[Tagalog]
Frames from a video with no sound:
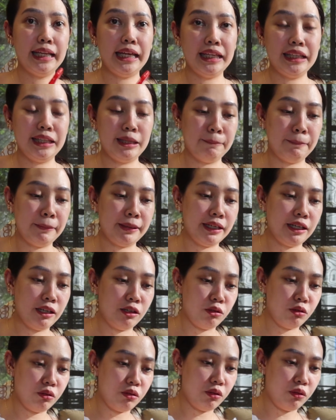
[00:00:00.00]
eh, hindi pa
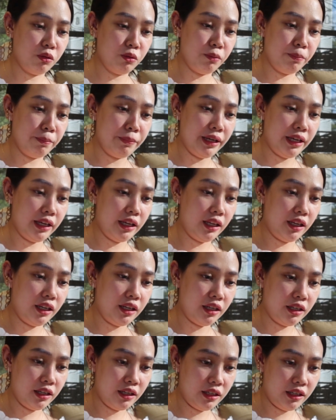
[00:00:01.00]
na-open.
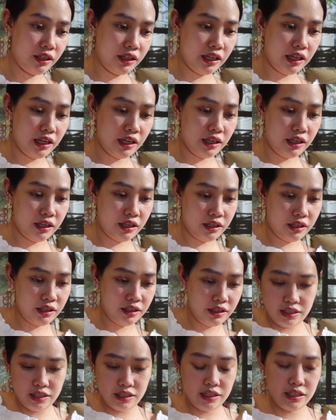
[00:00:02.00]
Na,
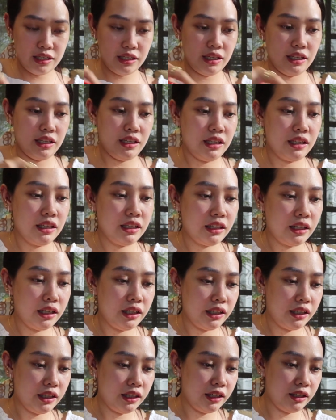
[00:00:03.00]

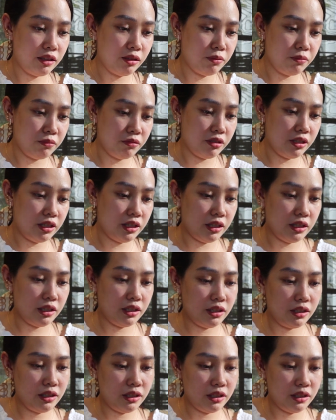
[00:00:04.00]
kaya ito muna.
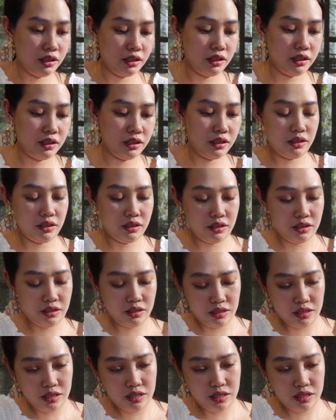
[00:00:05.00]
Kakain na